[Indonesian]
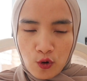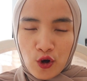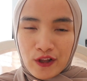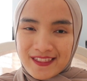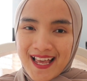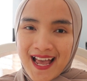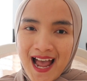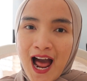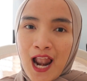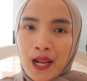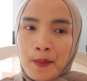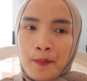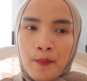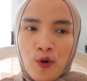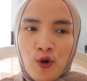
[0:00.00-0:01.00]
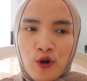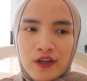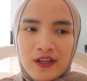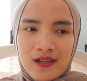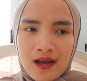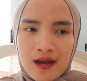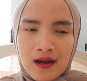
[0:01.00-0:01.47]
kota
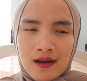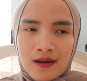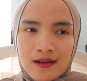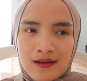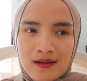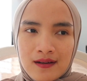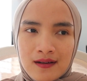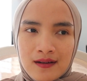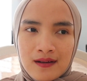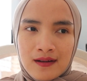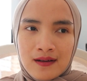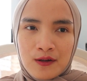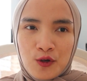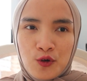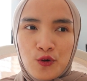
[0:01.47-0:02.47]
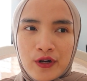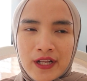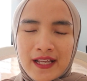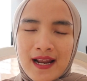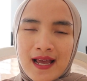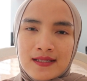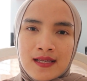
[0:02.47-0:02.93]
Aleppo yang e,
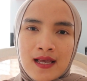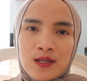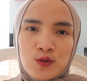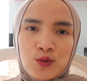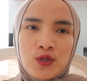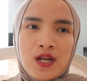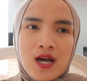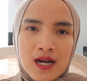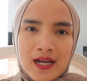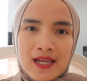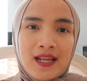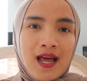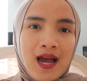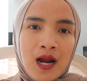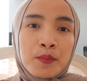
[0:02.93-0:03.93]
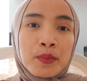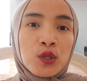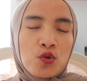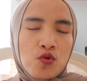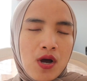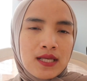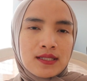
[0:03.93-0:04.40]
Nuri rasa sudah kehilangan
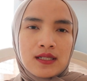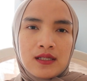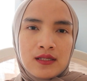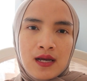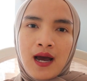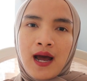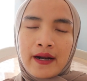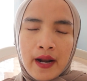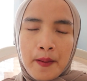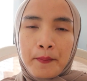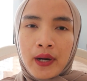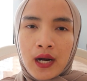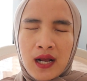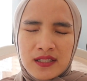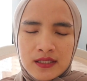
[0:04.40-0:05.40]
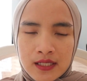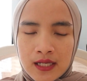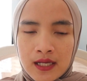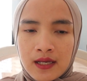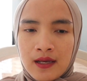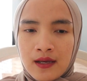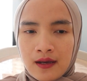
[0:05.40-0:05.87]
bentuk aslinya karena perang.
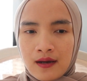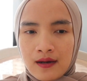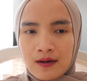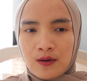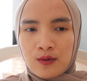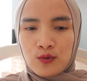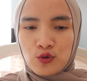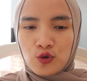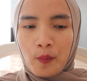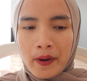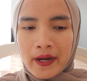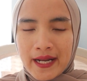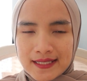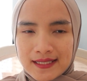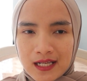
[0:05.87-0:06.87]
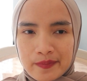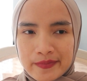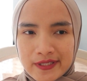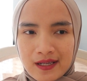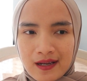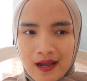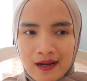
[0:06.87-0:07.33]
Jadi e, untuk
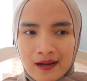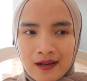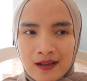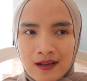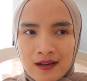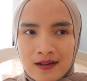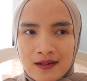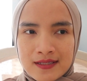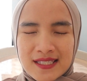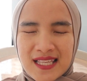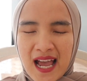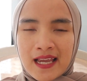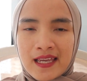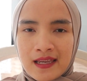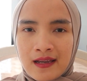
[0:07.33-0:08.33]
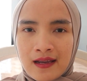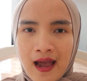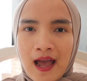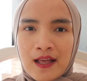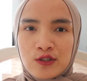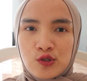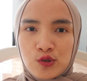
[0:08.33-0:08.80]
mendeskripsikan e, saking
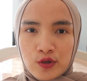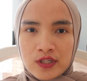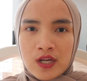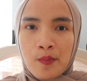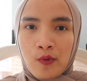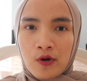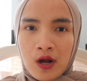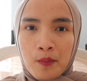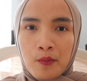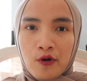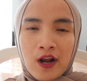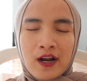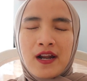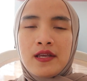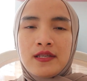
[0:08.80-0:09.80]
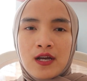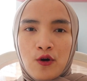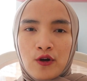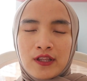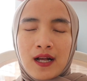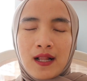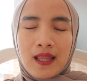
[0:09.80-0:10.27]
hancurnya porak-porandanya
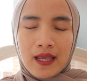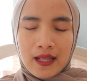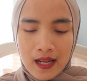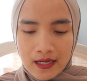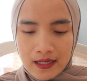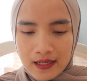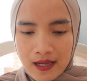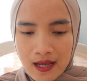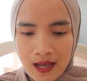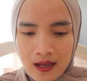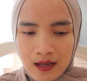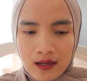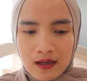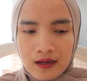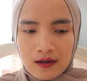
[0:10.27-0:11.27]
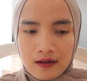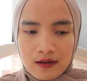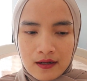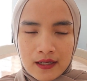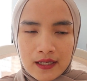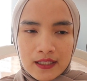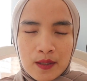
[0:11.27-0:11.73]
kota kelahiran dia,
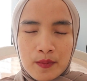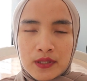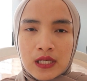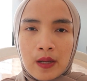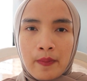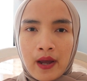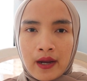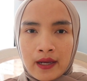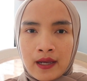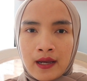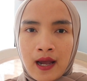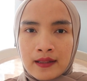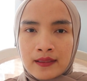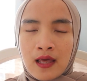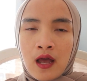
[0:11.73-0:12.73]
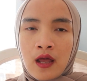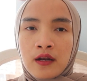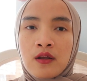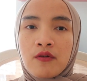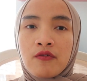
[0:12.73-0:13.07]
e, kita bisa pakai kata